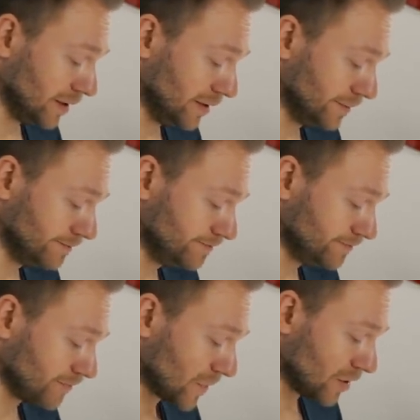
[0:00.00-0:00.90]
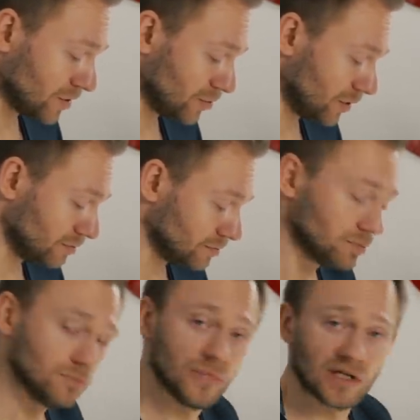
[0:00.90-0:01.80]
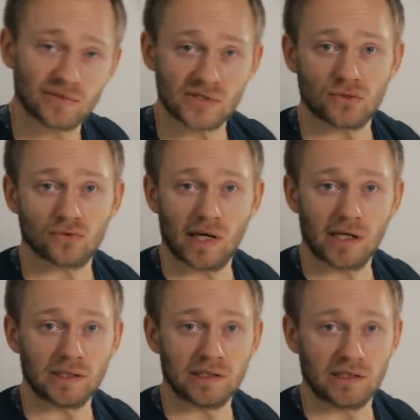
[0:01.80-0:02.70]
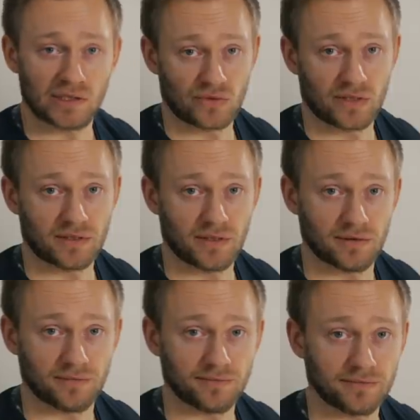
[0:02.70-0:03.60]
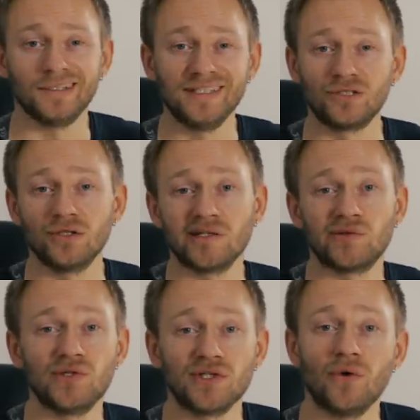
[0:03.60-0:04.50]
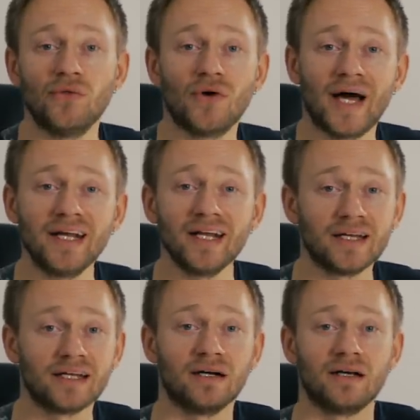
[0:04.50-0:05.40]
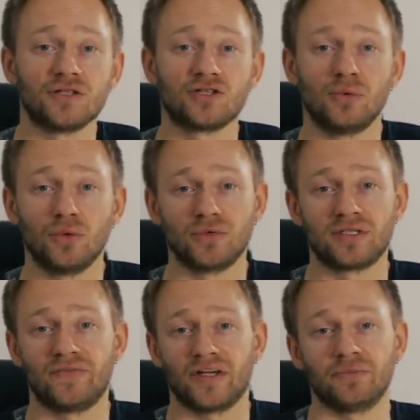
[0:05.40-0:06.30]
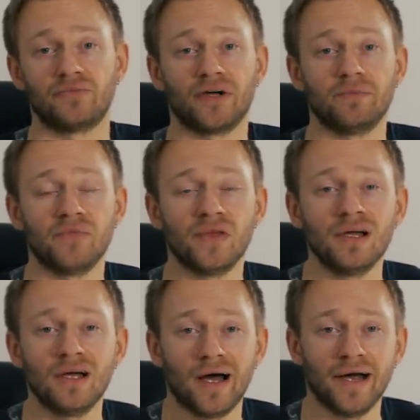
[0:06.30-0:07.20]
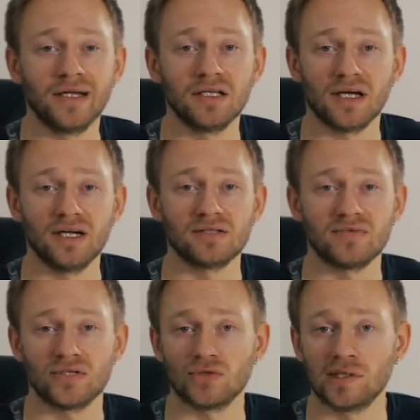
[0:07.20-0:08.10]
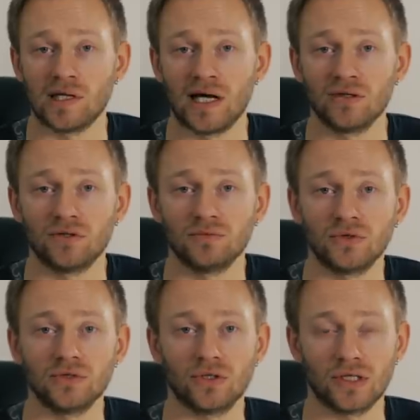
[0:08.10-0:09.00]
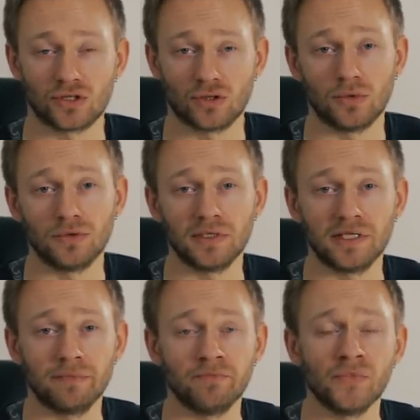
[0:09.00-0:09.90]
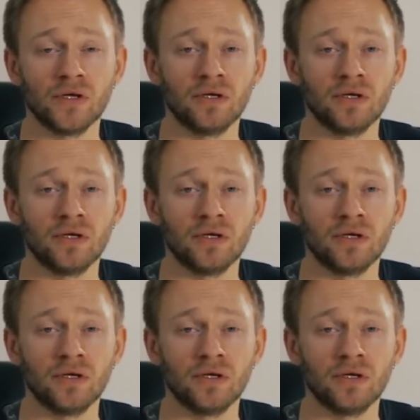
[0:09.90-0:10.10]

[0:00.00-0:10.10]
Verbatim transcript: Ähm, ja, mehr gibt es dazu eigentlich nicht zu erzählen. Ihr könnt natürlich auch noch andere Dinge als Schablone zweckentfremden. Eigentlich alles, was euch in der Hand kommt, könnt ihr auch als Schablone nehmen.